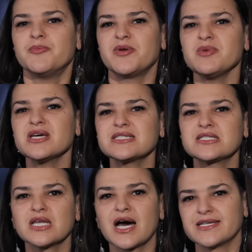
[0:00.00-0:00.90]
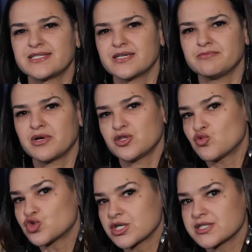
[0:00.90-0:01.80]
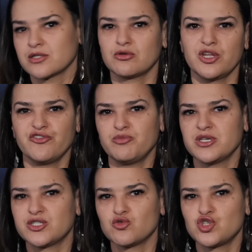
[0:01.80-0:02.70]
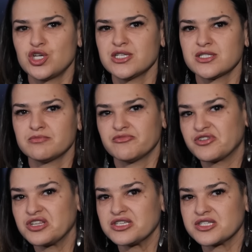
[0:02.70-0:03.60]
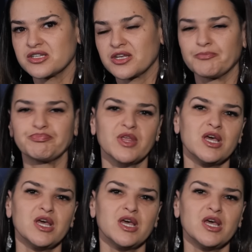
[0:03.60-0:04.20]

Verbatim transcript: Например, Стася, подружка, с которой они вместе учились в Гнесинке,